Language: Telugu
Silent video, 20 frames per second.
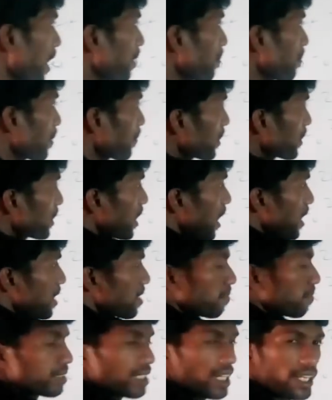కాలపరిమితి
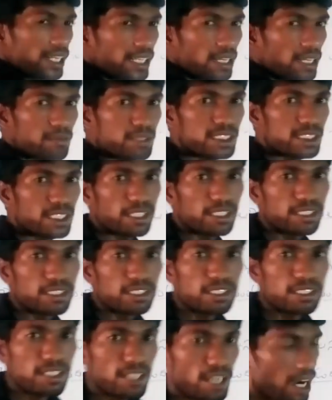ఐదు సంవత్సరాలని గమనించాలి
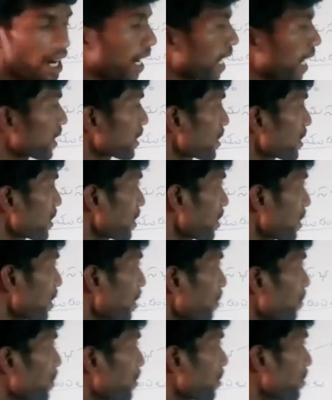ఆర్థిక
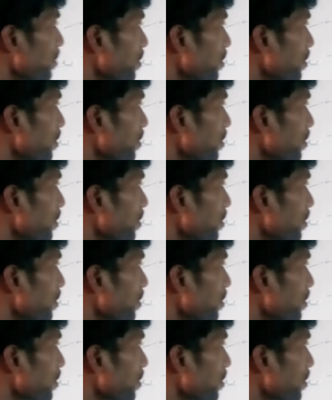సంఘము